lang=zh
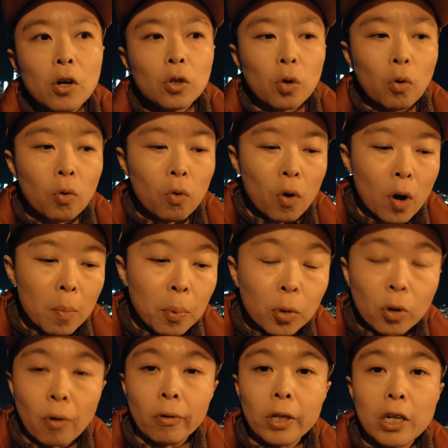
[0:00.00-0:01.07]
通过不
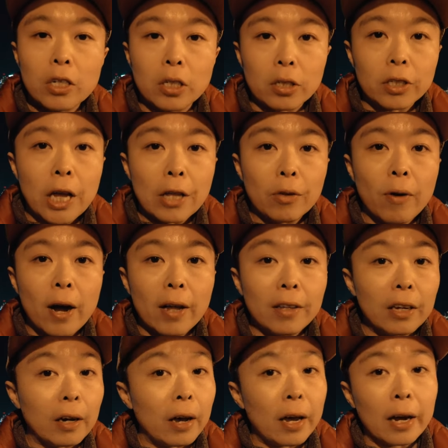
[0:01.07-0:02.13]
同的时间段，
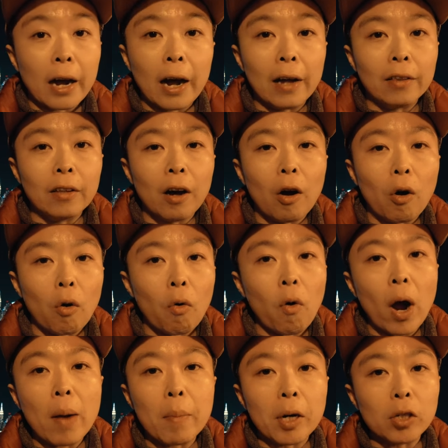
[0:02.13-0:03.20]
您可以看到
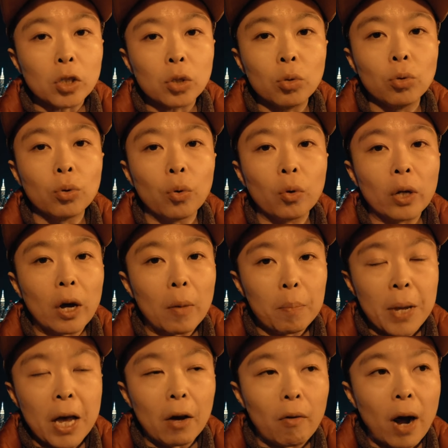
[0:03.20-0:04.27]
快门速度的
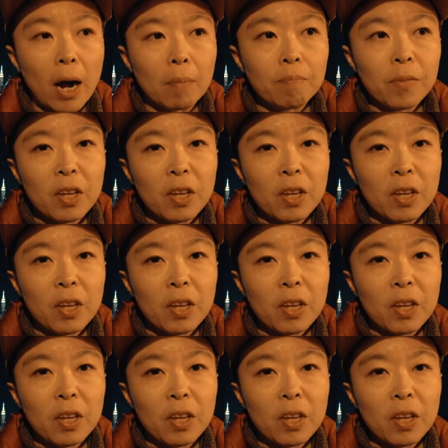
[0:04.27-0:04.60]
变化。